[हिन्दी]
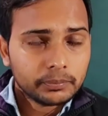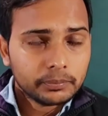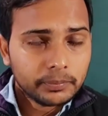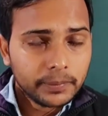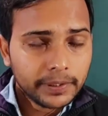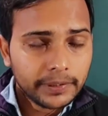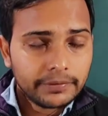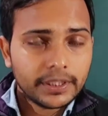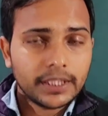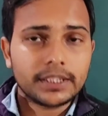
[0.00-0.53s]

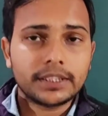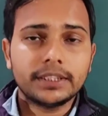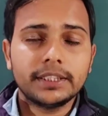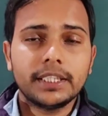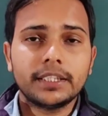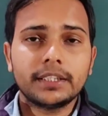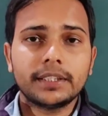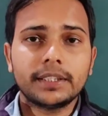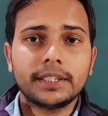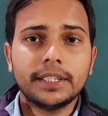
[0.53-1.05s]
प्रीवियस
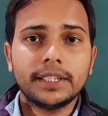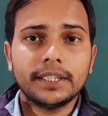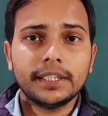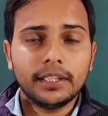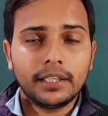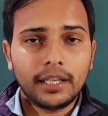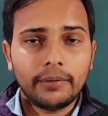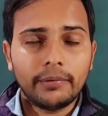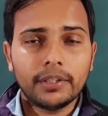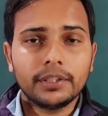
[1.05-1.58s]
ईयर के
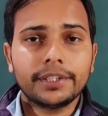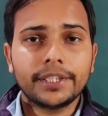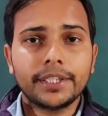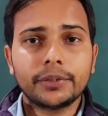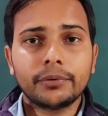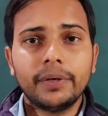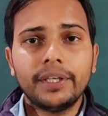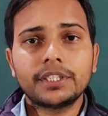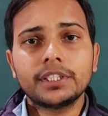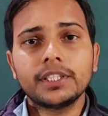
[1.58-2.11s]
लेवल के
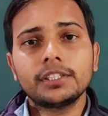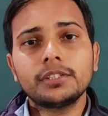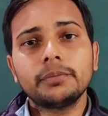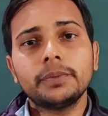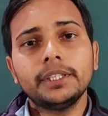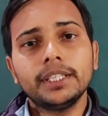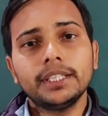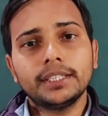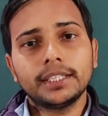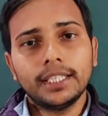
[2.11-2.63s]
क्वेश्चंस भी
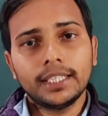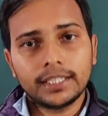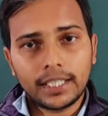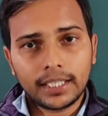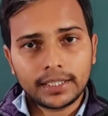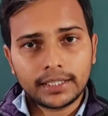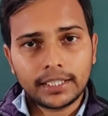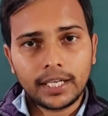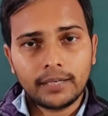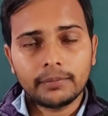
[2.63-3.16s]
देते हैं
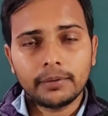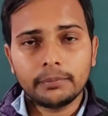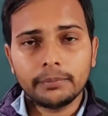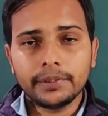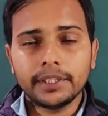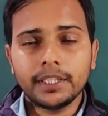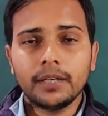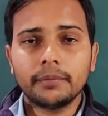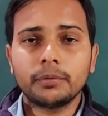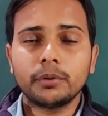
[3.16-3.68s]
ताकि आप
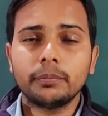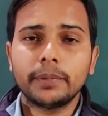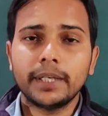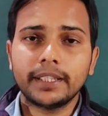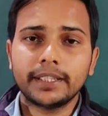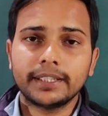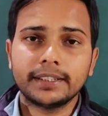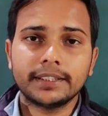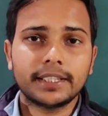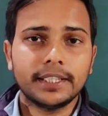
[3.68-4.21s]
अपने आप को
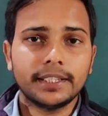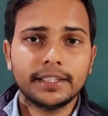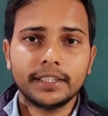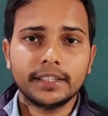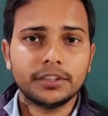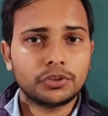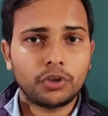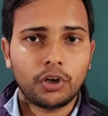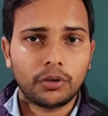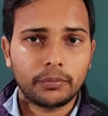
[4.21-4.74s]
प्रैक्टिस करके
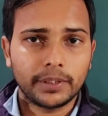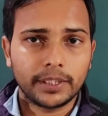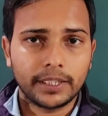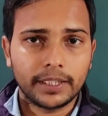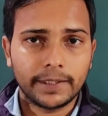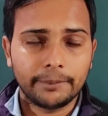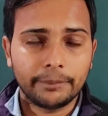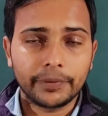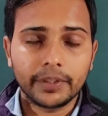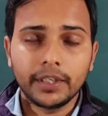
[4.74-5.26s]
स्ट्रांग बना
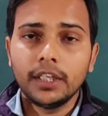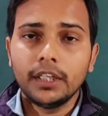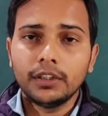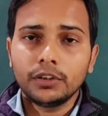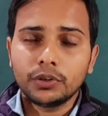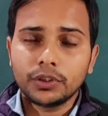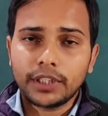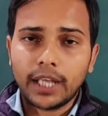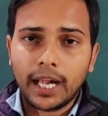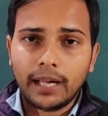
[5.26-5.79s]
लें
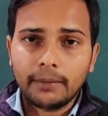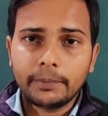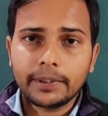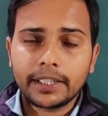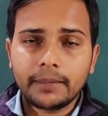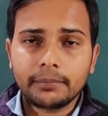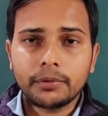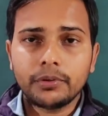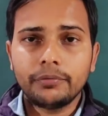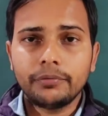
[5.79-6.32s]
तो यहाँ पर
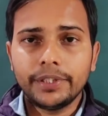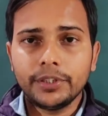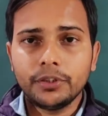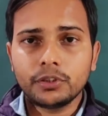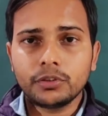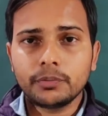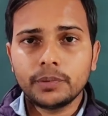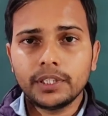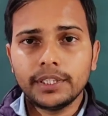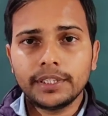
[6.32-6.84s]
आपको
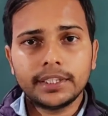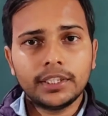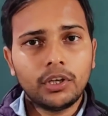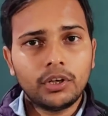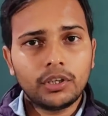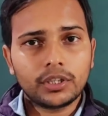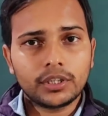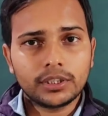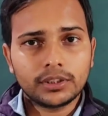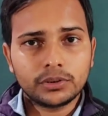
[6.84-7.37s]
वीडियोस मिलेंगी
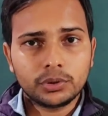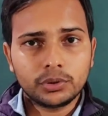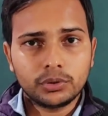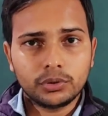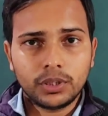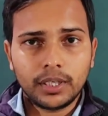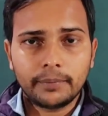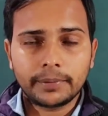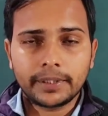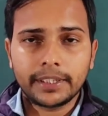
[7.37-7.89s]
और जो
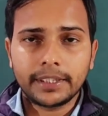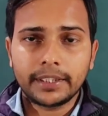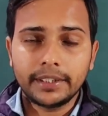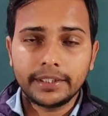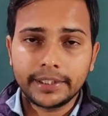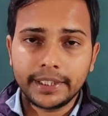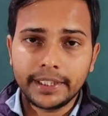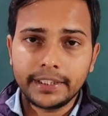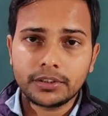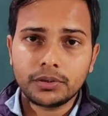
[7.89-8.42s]
आपके
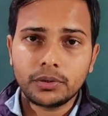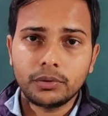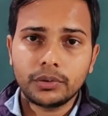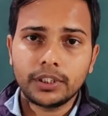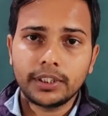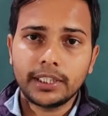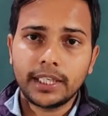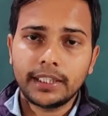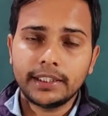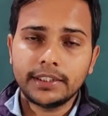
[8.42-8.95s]
कंटेंट्स होंगे
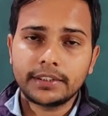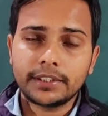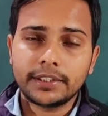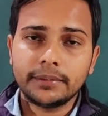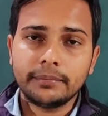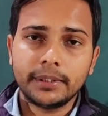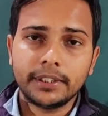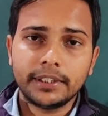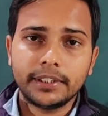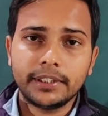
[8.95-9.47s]
यानी स्टडी
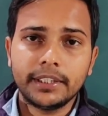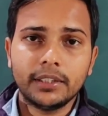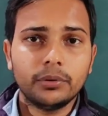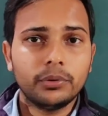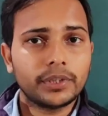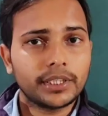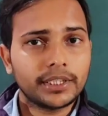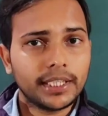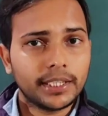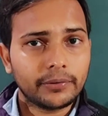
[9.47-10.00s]
मटेरियल
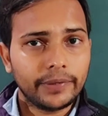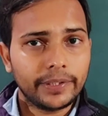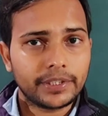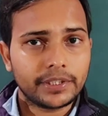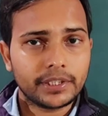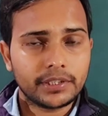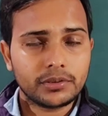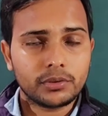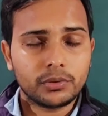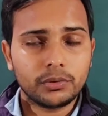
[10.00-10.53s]
होंगे या
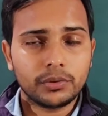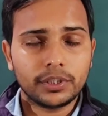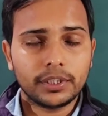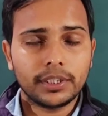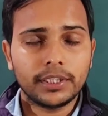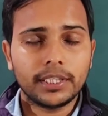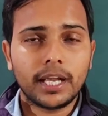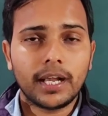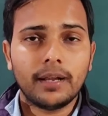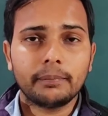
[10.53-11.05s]
क्वेश्चंस होंगे
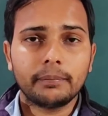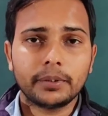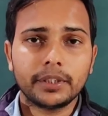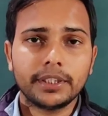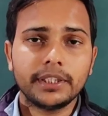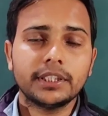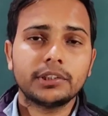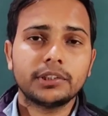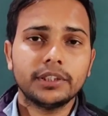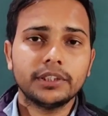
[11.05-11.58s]
या
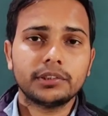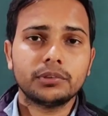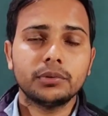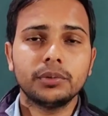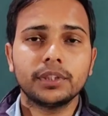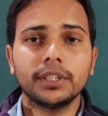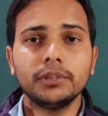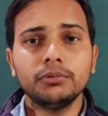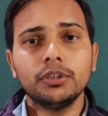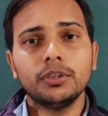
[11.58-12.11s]
आपके टेस्ट
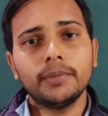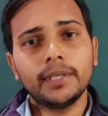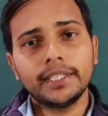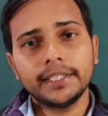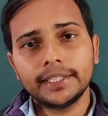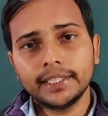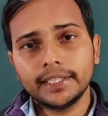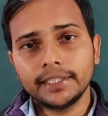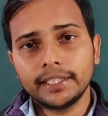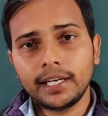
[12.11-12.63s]
होंगे वो हमारे
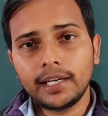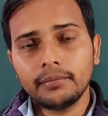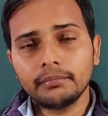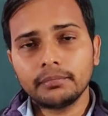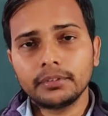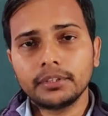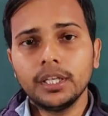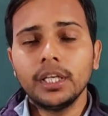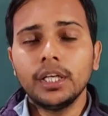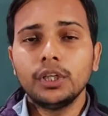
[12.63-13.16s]
टेलीग्राम
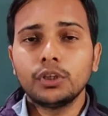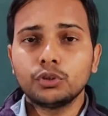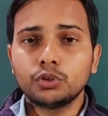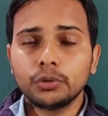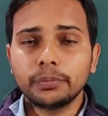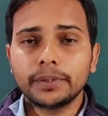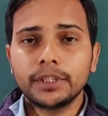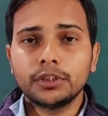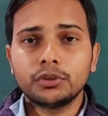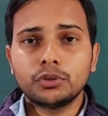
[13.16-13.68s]

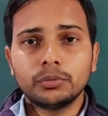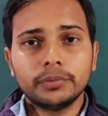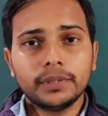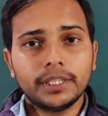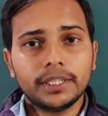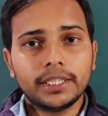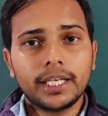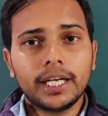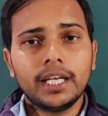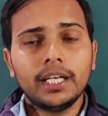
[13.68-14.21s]
ग्रुप के थ्रू
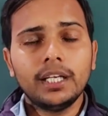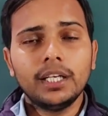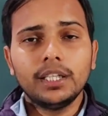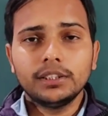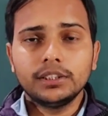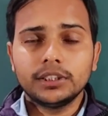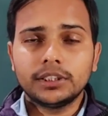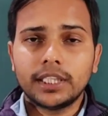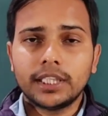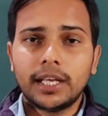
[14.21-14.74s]
मिलेगा
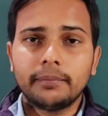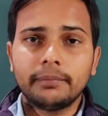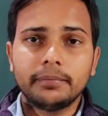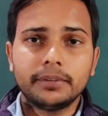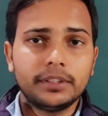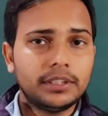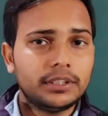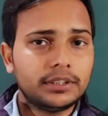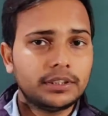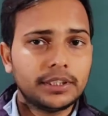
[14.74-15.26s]
जिसे आप
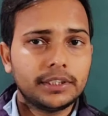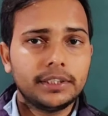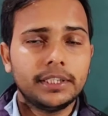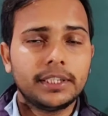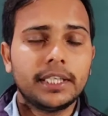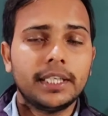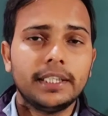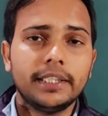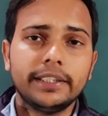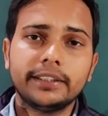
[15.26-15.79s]
नीचे दिए
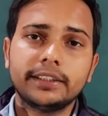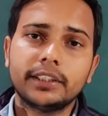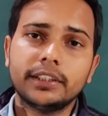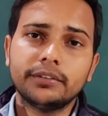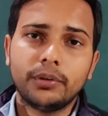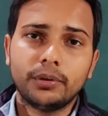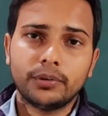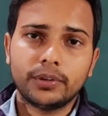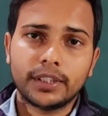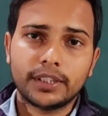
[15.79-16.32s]
गए लिंक से
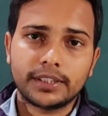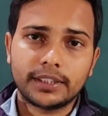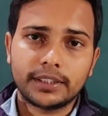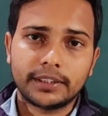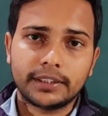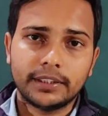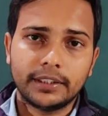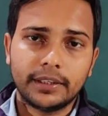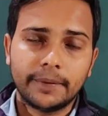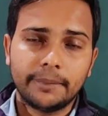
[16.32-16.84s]
फॉलो कर
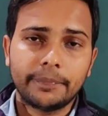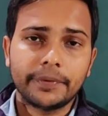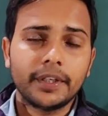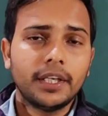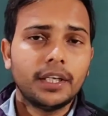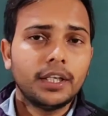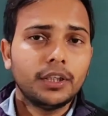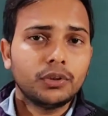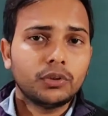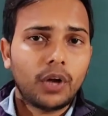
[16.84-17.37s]
सकते हैं
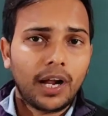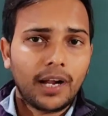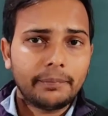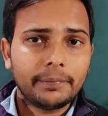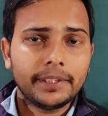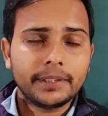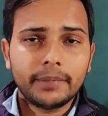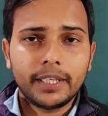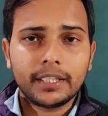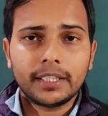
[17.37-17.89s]
तो आप
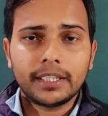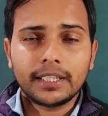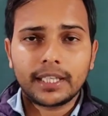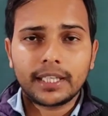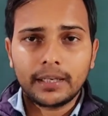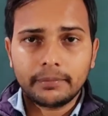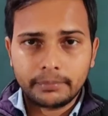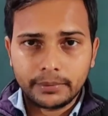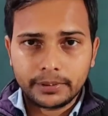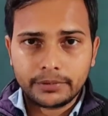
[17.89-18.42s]
एक बार अगर
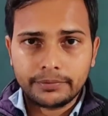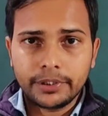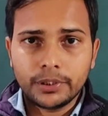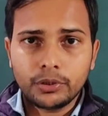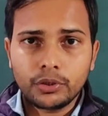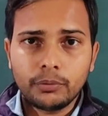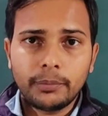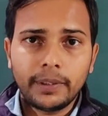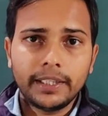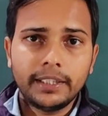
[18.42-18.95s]
आप इस वीडियो
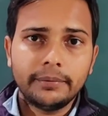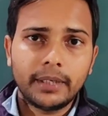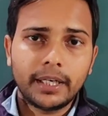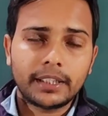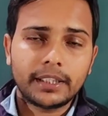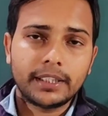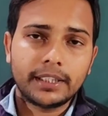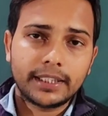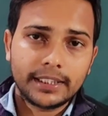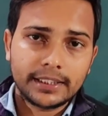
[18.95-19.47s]
को पहली बार
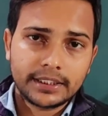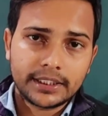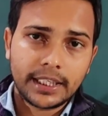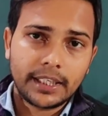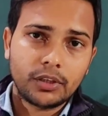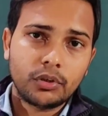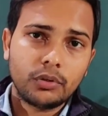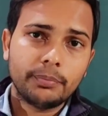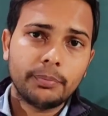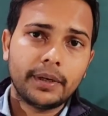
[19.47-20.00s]
देख रहे हैं इस चैनल
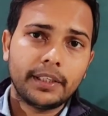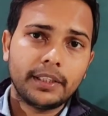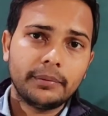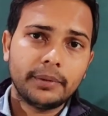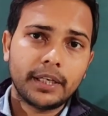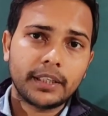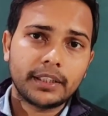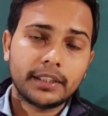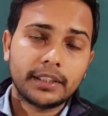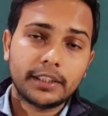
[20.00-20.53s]
को पहली
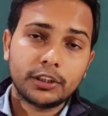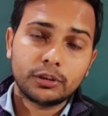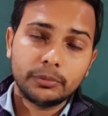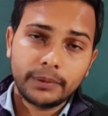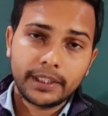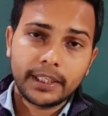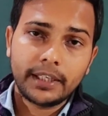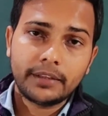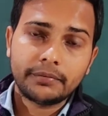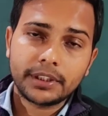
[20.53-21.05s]
बार देख रहे
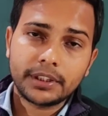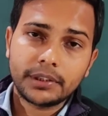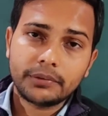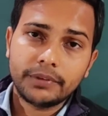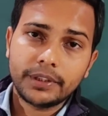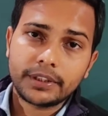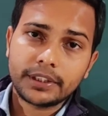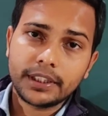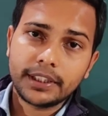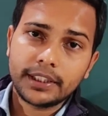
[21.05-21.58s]
मेरा आपसे
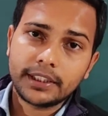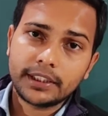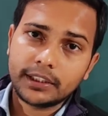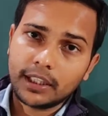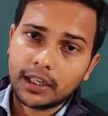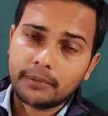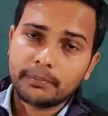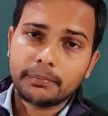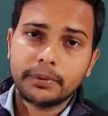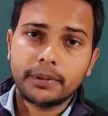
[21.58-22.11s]
रिक्वेस्ट है कि
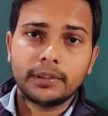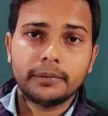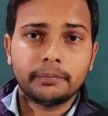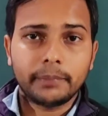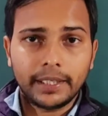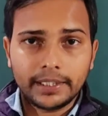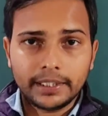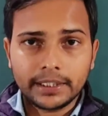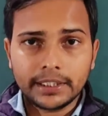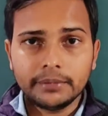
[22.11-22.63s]
आप
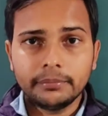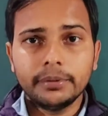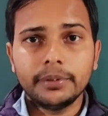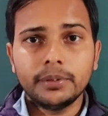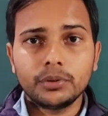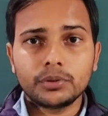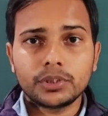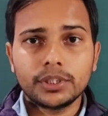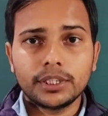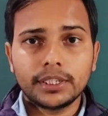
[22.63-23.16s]
पहले की
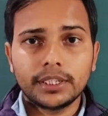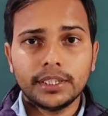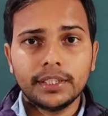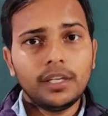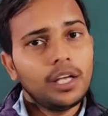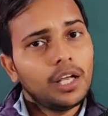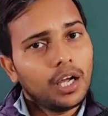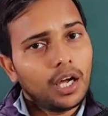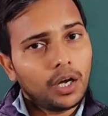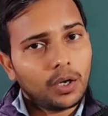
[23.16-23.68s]
वीडियोस देखें
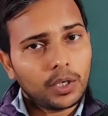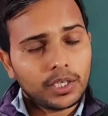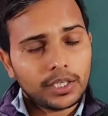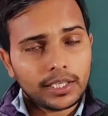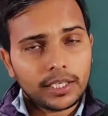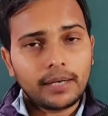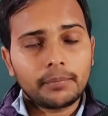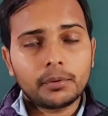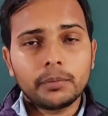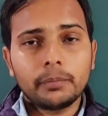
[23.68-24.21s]
और अगर
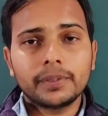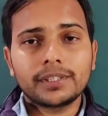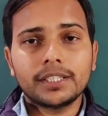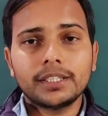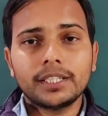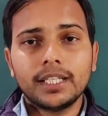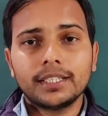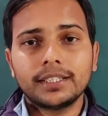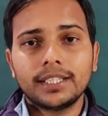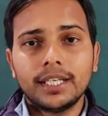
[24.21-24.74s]
आपको
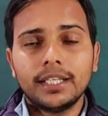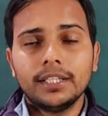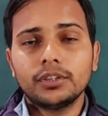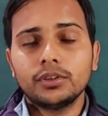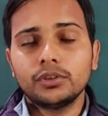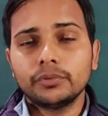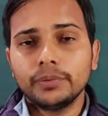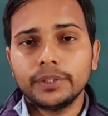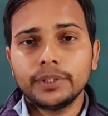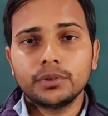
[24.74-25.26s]
पसंद आता है
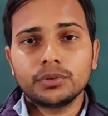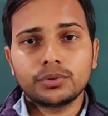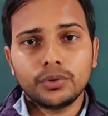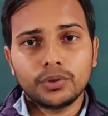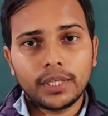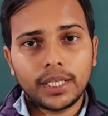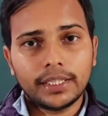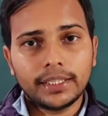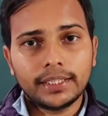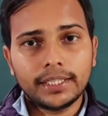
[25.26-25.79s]
तो वीडियोस को
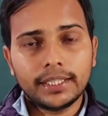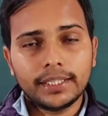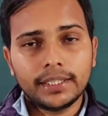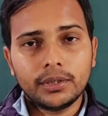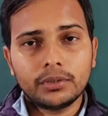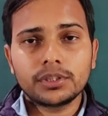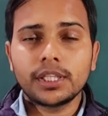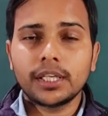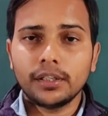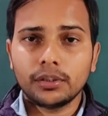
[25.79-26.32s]
लाइक करें और
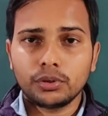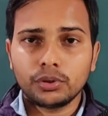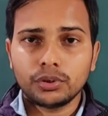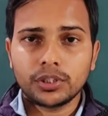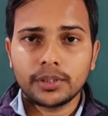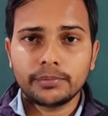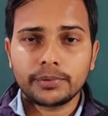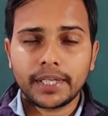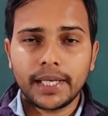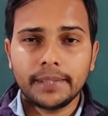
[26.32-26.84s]
चैनल को
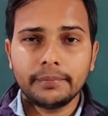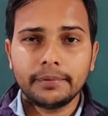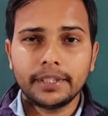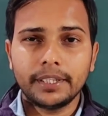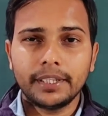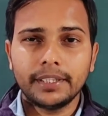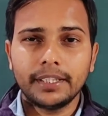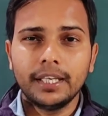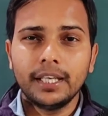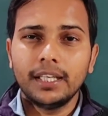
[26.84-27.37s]
सब्सक्राइब
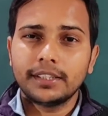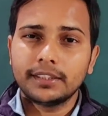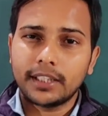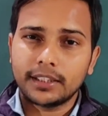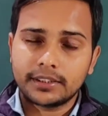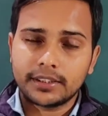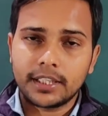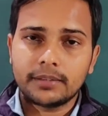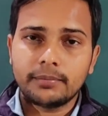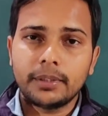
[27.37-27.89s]
करें साथ ही
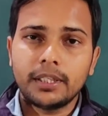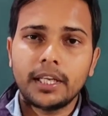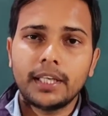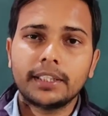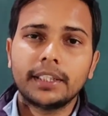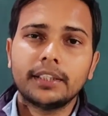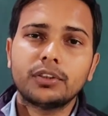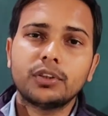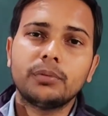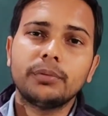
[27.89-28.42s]
साथ बेल
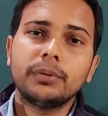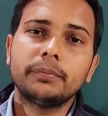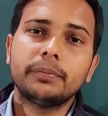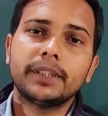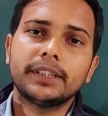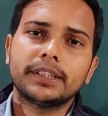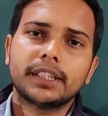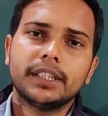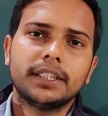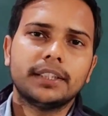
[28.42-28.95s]
आइकन को भी
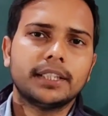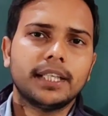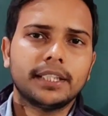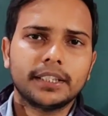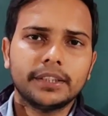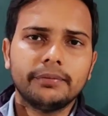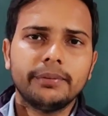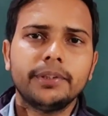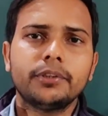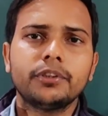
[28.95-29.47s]
प्रेस करें ताकि
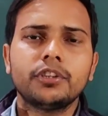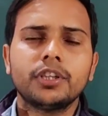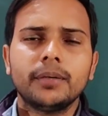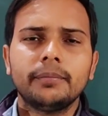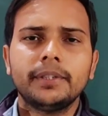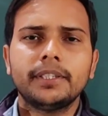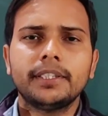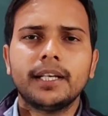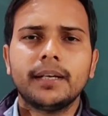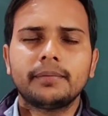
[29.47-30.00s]
वीडियो को
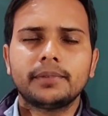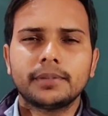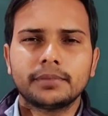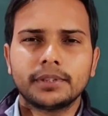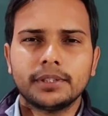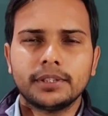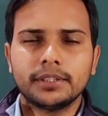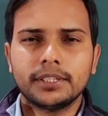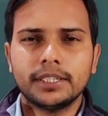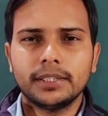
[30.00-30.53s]
अपडेट आप
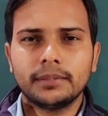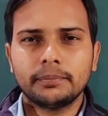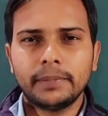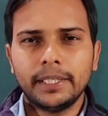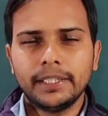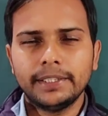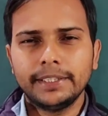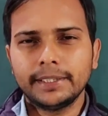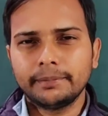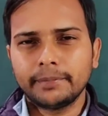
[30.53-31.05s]
सबसे देख
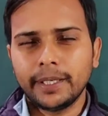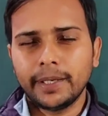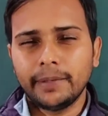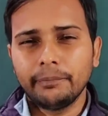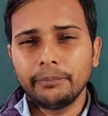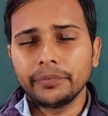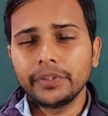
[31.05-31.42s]
पहले देख पाएँ